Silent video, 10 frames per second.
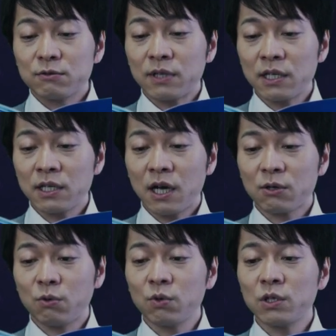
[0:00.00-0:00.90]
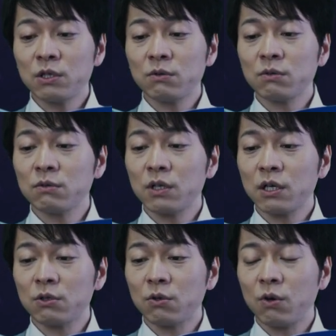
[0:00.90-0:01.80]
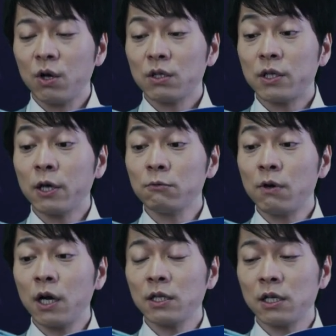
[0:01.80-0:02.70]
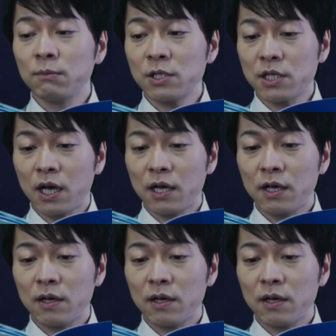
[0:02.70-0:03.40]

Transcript: 2人がコーヒーを飲んでいると電話が鳴りました